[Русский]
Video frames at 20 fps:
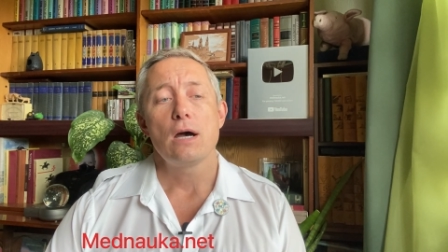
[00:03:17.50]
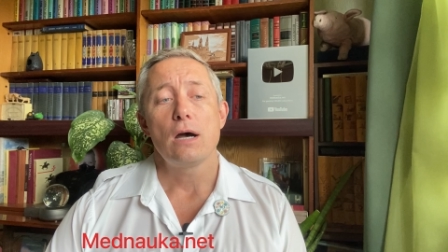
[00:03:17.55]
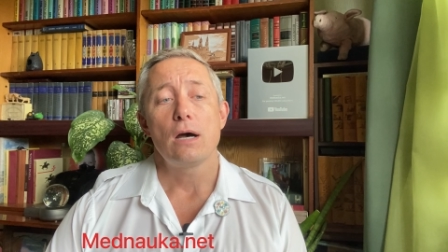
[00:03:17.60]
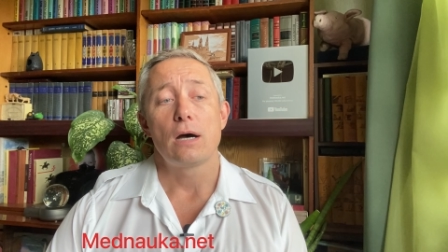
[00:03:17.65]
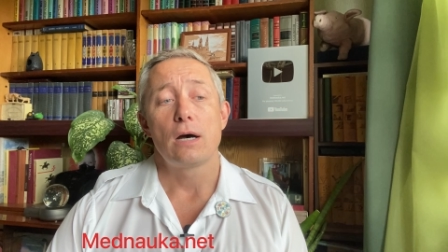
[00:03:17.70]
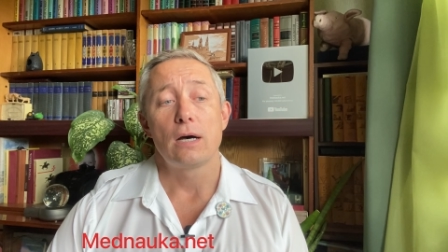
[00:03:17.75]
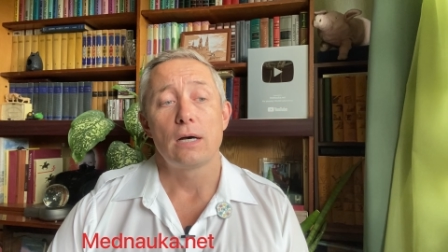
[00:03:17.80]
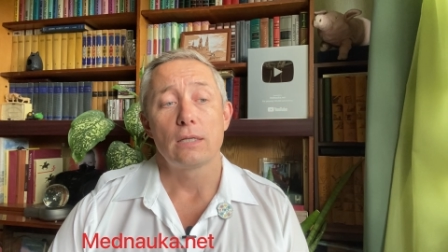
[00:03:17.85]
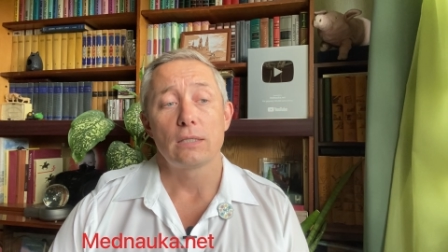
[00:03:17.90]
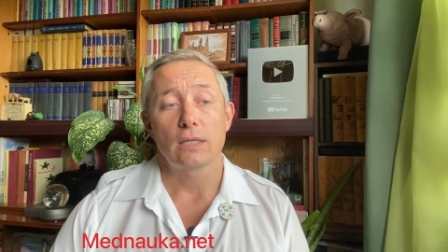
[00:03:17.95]

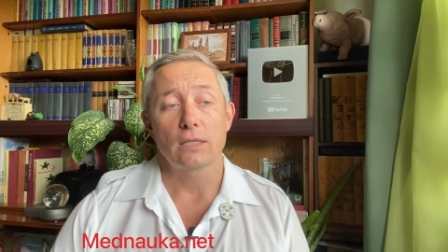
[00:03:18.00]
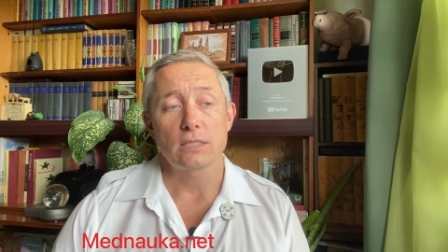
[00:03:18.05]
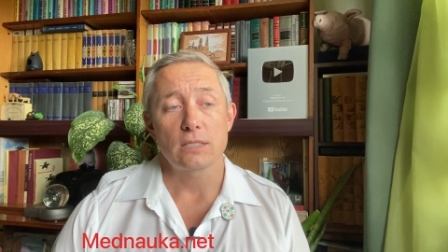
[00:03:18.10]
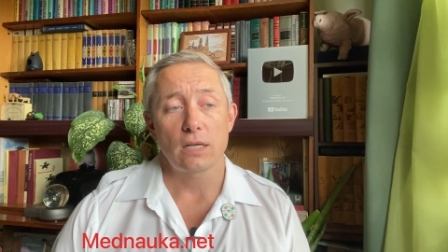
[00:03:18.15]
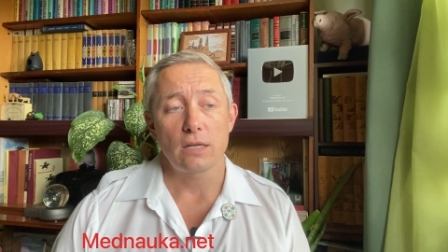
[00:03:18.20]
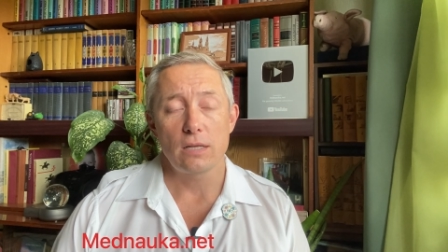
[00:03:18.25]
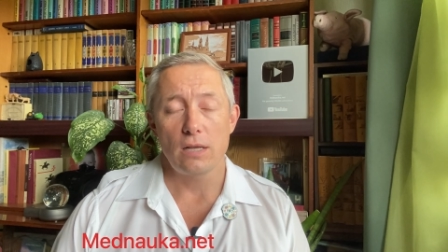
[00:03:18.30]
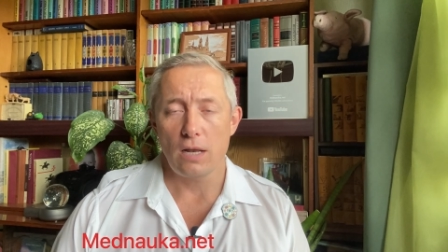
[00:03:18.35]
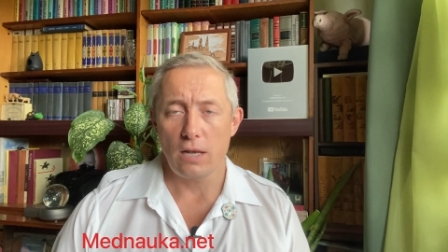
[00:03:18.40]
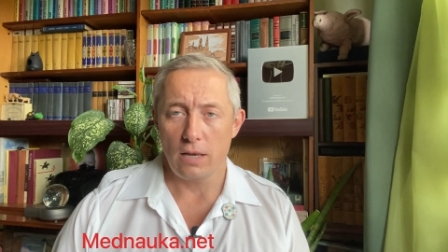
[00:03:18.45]
А
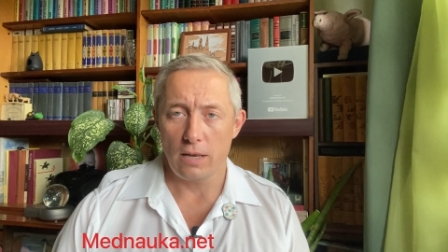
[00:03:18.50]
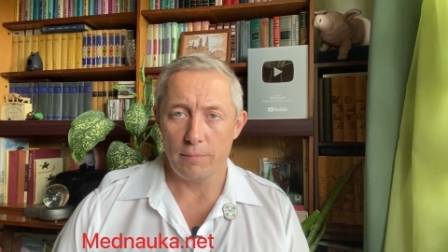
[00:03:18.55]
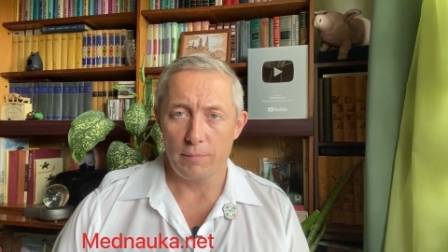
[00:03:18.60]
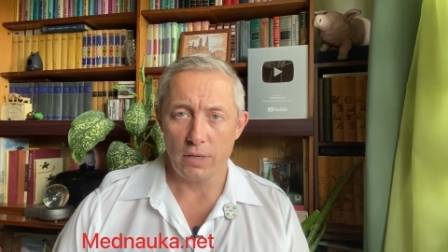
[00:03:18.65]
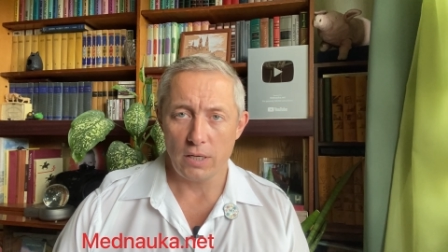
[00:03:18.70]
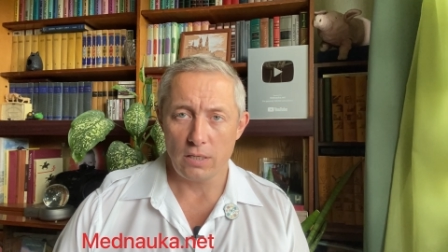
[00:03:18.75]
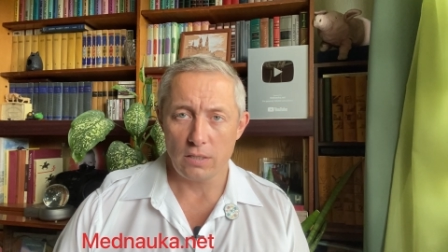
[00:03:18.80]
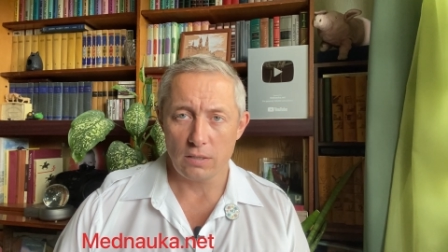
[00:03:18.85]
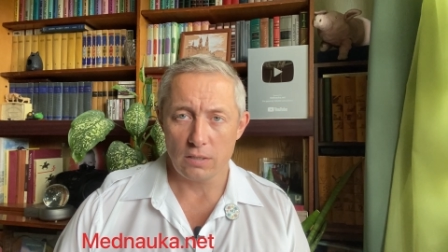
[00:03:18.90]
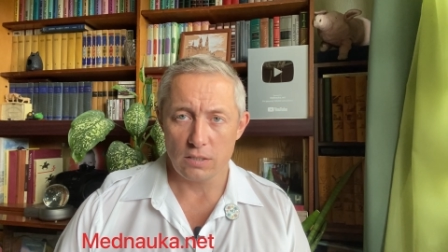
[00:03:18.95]
транскраниальная
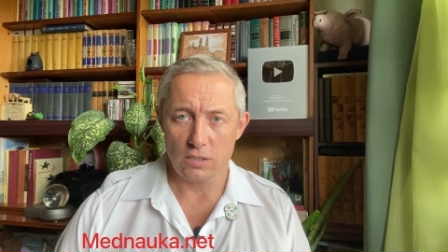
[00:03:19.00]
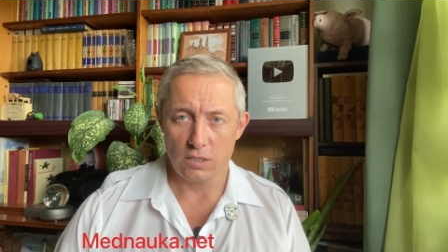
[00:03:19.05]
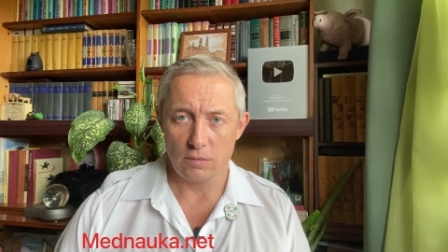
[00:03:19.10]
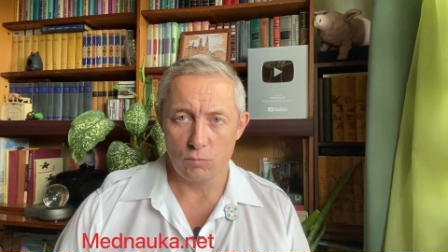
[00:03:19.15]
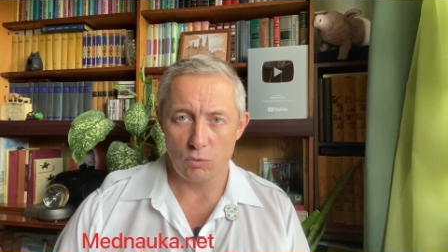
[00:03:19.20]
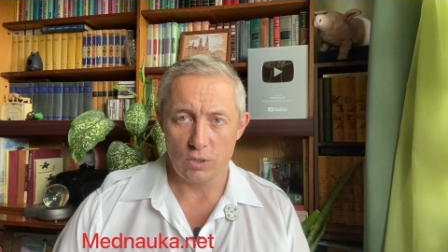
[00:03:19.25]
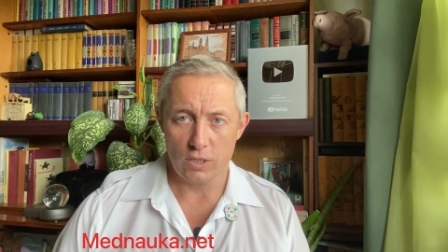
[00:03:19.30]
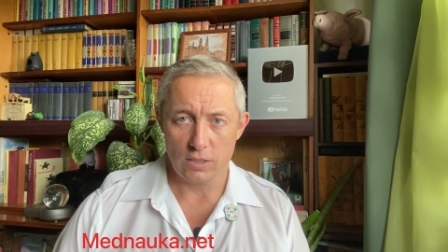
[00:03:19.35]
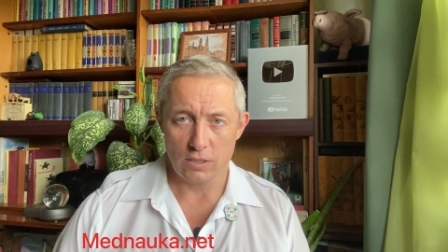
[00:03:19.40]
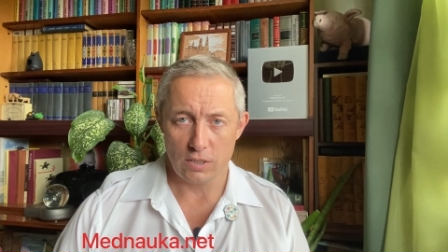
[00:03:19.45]
магнитная
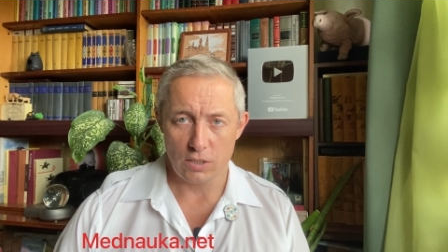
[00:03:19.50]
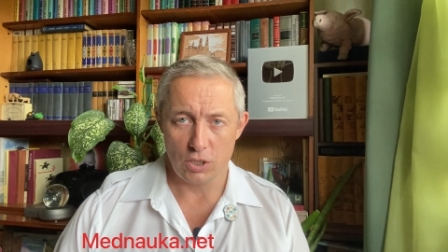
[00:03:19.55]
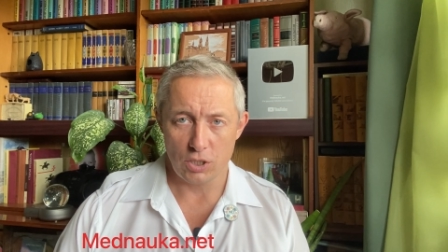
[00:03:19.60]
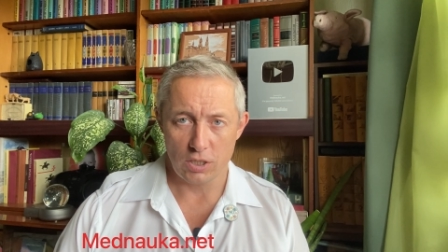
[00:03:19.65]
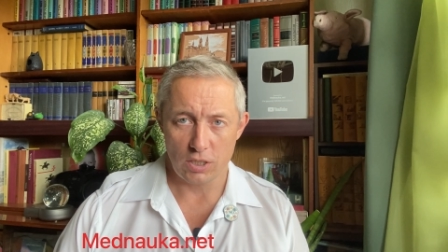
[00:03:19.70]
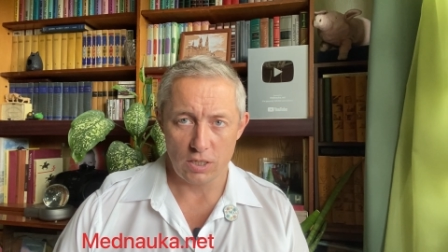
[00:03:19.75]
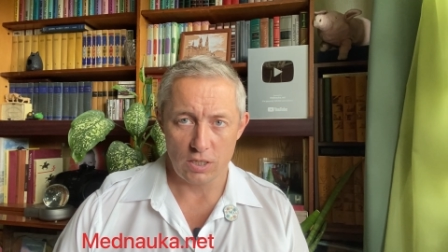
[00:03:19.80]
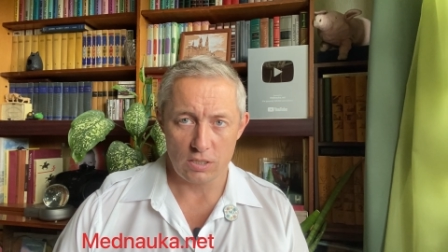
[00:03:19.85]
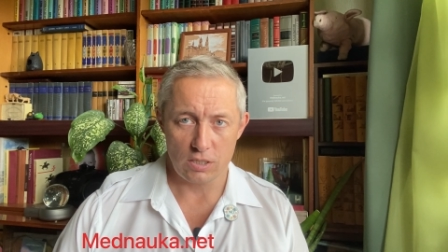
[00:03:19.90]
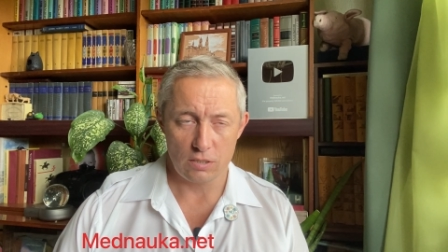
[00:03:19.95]
стимуляция
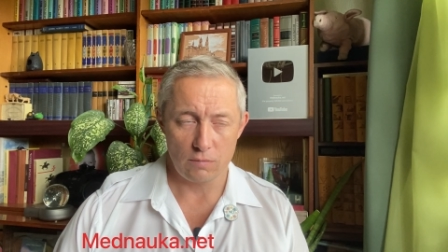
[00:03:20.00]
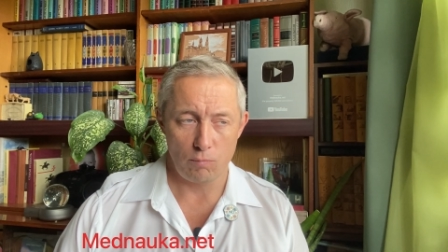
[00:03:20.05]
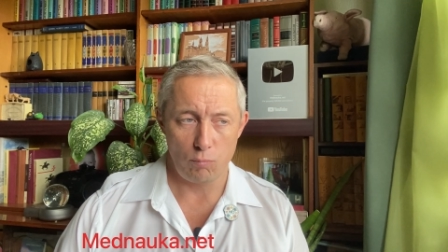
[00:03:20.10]
считается